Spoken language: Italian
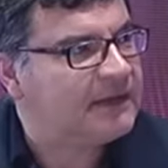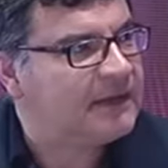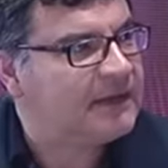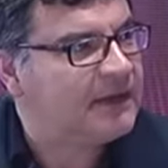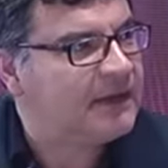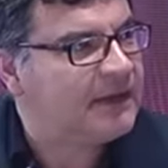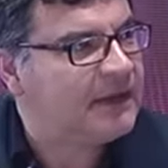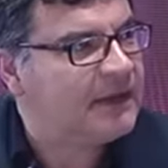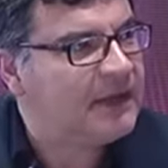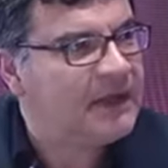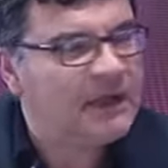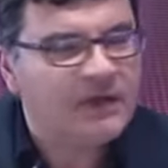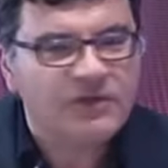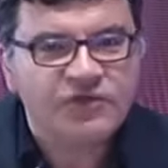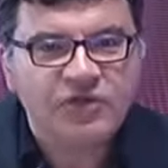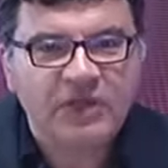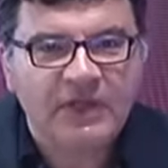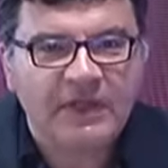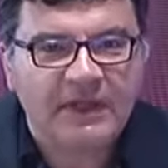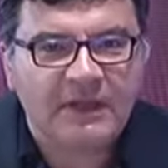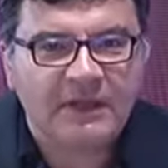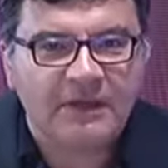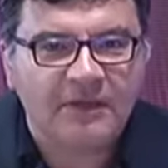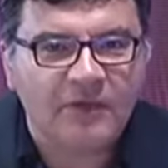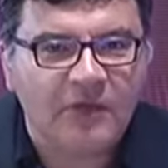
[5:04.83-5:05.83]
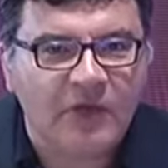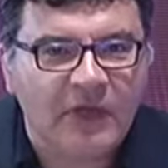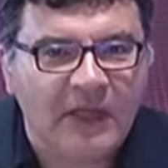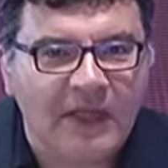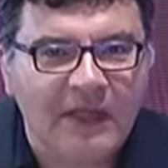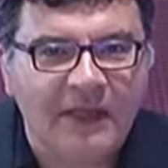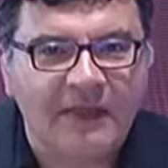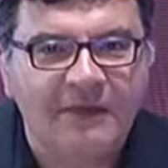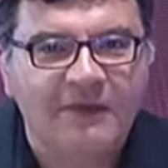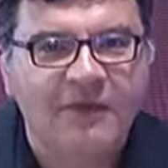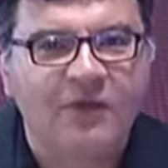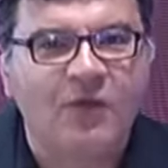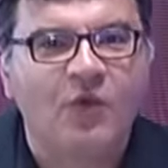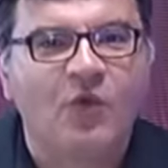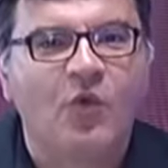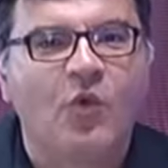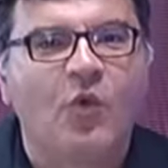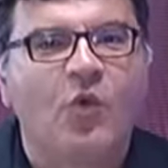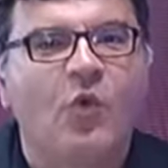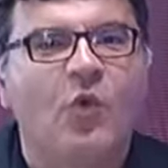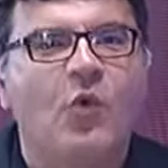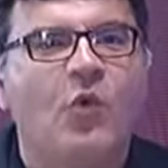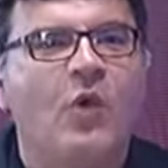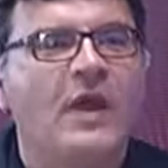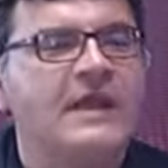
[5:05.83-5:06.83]
Certo. Cioè, noi, Sono stati
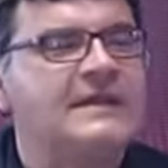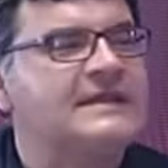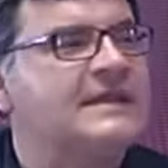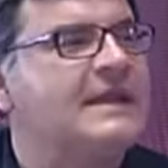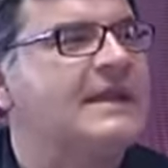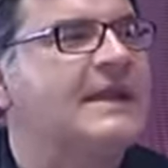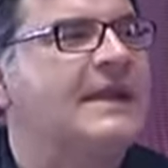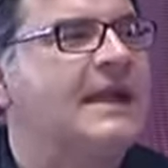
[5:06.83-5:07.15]
due anni queste